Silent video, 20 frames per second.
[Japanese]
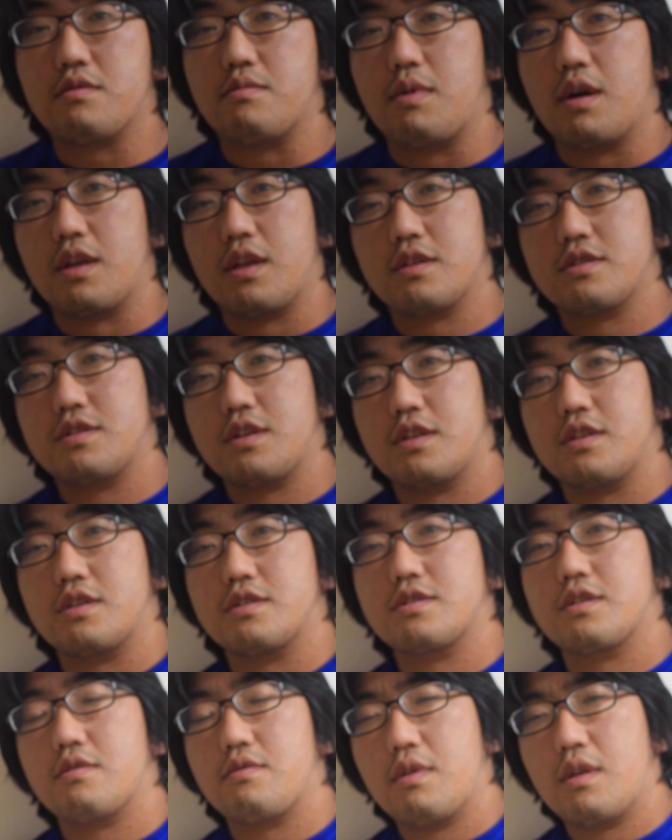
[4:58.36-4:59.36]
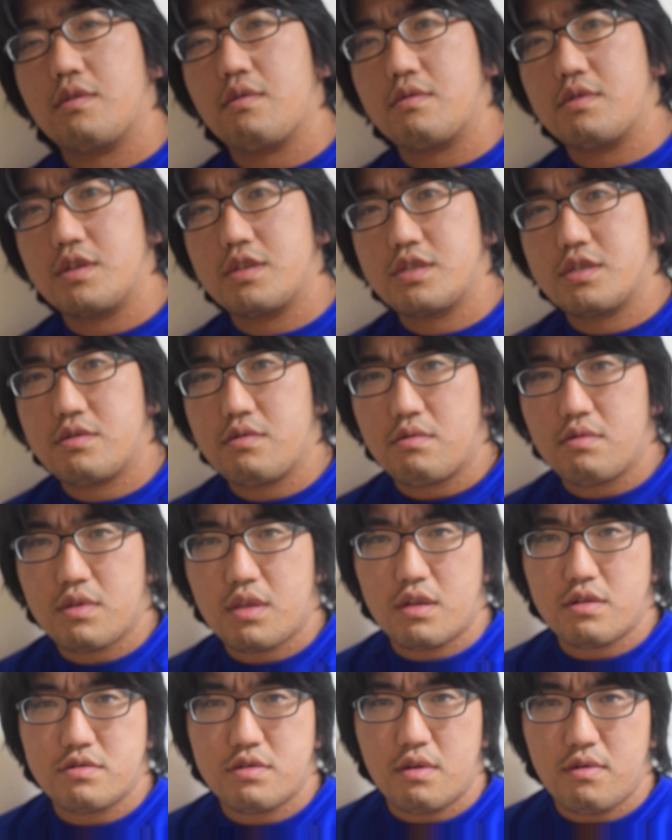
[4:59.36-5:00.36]
とマイナスなんですけどね土日
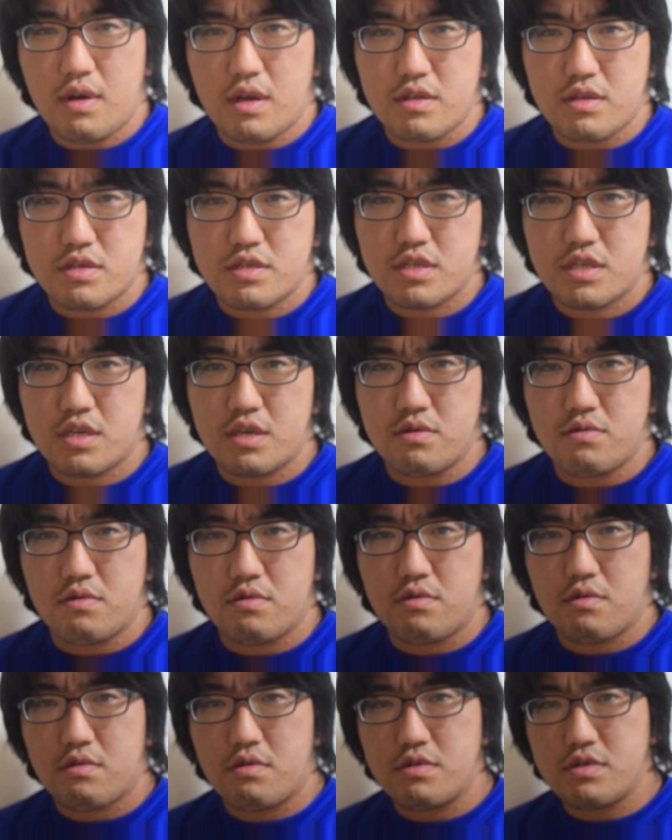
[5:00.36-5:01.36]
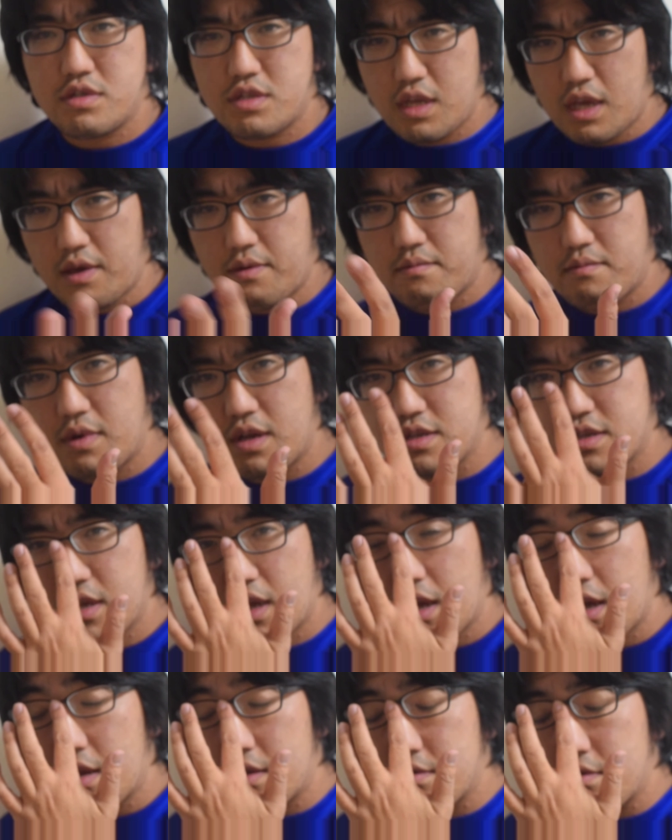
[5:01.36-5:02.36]
トータルでは資金を残して、まあ、
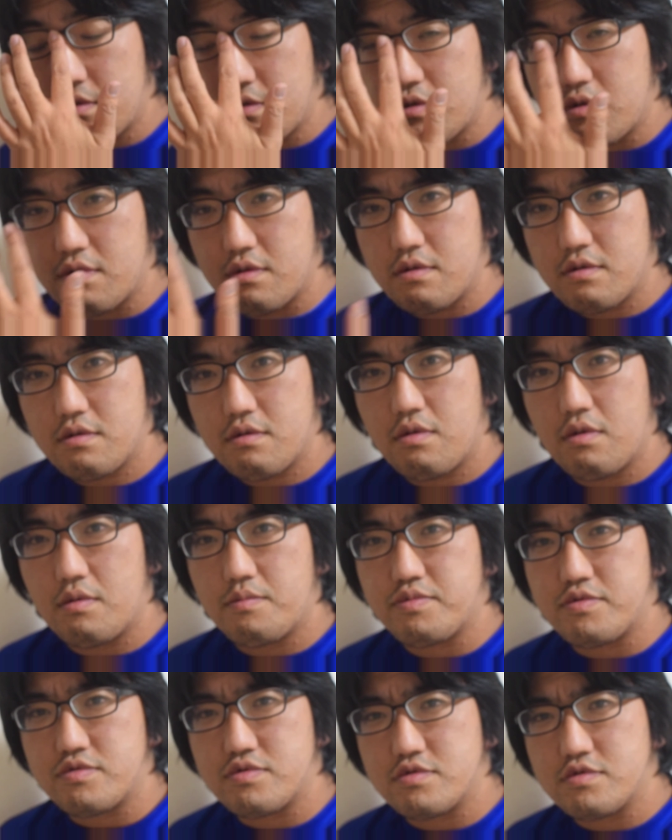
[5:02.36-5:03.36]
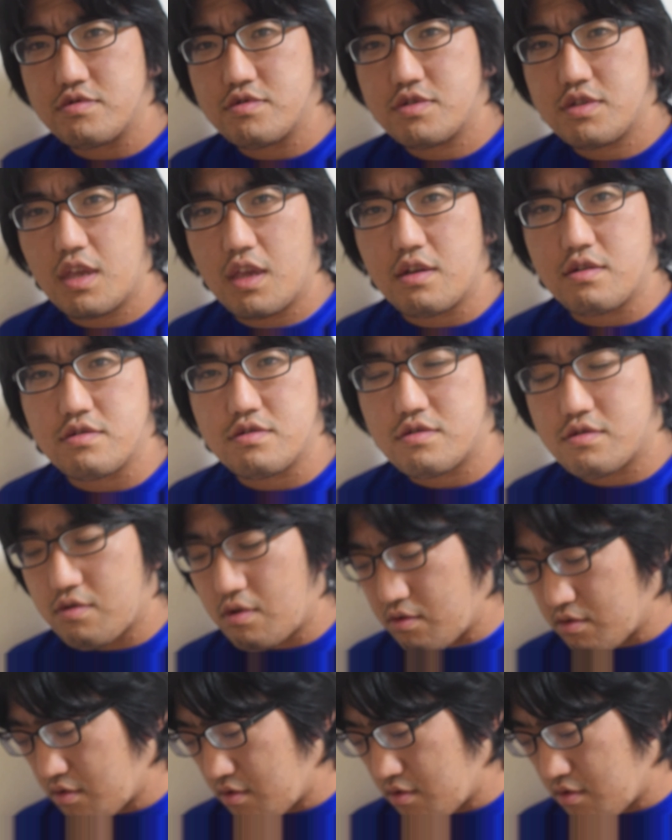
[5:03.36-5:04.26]
あのホープフルステークス東